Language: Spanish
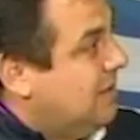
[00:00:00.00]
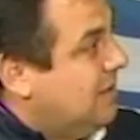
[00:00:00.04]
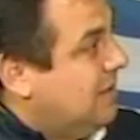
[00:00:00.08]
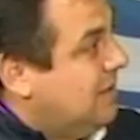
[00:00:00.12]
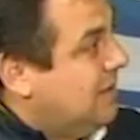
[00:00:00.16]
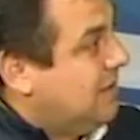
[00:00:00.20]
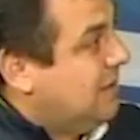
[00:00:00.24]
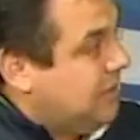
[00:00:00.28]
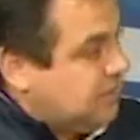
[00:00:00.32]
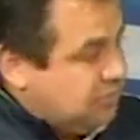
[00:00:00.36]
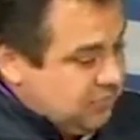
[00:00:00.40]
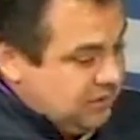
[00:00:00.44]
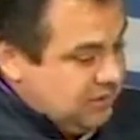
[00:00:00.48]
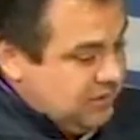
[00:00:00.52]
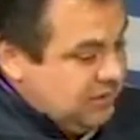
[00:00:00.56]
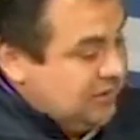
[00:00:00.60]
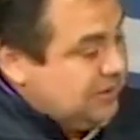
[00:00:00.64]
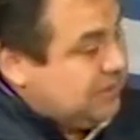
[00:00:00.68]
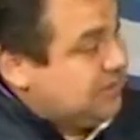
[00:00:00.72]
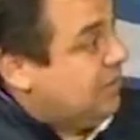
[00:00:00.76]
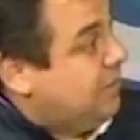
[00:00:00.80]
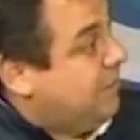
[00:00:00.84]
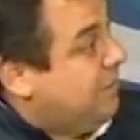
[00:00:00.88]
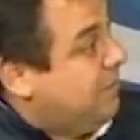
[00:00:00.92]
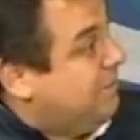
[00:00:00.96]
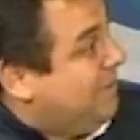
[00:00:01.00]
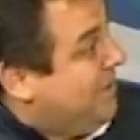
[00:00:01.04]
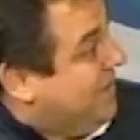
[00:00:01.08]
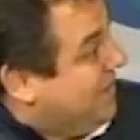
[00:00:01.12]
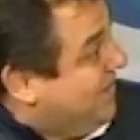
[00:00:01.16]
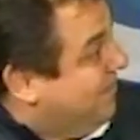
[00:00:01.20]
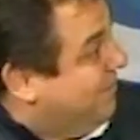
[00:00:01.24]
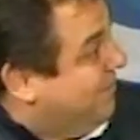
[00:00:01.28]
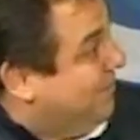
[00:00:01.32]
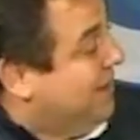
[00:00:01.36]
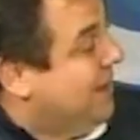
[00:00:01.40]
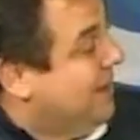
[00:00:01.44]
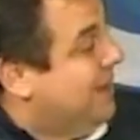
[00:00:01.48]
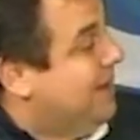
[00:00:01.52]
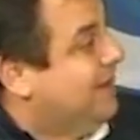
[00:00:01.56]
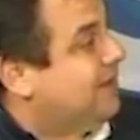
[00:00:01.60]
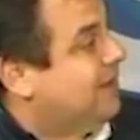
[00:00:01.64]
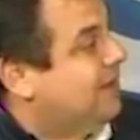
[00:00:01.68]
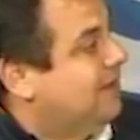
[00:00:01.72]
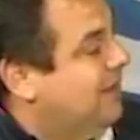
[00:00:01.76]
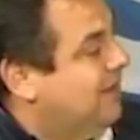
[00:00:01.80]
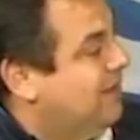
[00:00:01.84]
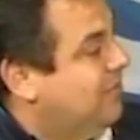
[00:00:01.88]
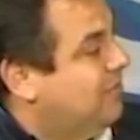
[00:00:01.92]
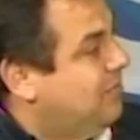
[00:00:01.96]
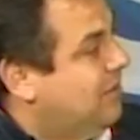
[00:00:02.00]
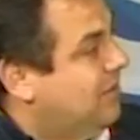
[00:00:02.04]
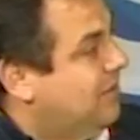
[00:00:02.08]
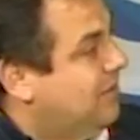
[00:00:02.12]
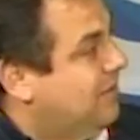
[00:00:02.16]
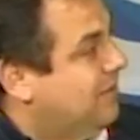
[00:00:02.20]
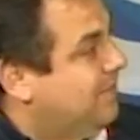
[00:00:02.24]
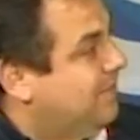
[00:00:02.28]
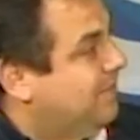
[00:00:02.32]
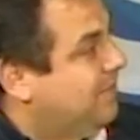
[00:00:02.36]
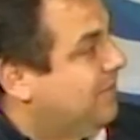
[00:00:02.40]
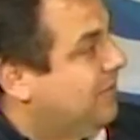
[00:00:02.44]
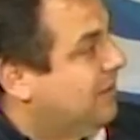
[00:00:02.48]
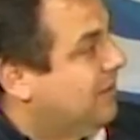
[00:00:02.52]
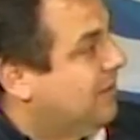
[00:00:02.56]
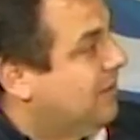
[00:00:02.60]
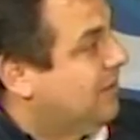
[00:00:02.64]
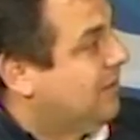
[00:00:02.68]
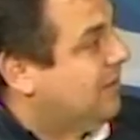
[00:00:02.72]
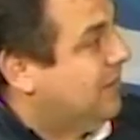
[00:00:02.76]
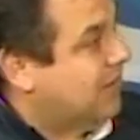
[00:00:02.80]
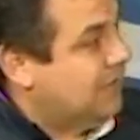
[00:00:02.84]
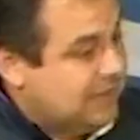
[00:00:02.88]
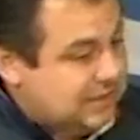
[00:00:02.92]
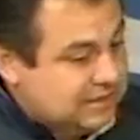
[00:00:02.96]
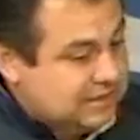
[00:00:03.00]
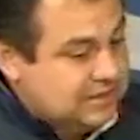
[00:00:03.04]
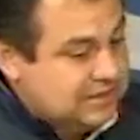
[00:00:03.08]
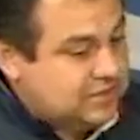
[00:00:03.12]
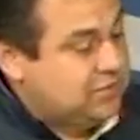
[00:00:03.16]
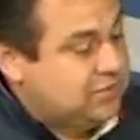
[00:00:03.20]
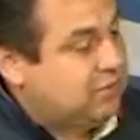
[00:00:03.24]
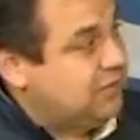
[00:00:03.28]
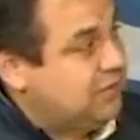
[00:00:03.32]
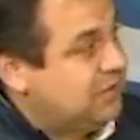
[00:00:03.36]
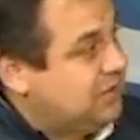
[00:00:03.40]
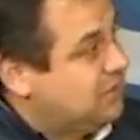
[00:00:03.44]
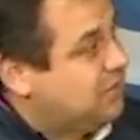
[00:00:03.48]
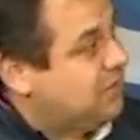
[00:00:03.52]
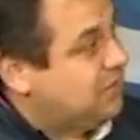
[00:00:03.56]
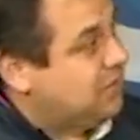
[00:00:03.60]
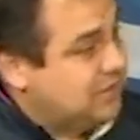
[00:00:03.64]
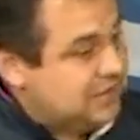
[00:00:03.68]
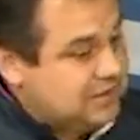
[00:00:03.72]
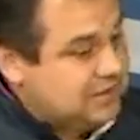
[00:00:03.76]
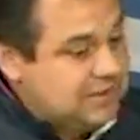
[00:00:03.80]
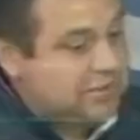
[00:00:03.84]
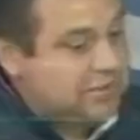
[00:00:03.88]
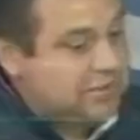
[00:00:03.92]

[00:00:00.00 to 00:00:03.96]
que se utilizaron para pagar deuda. En esas condiciones es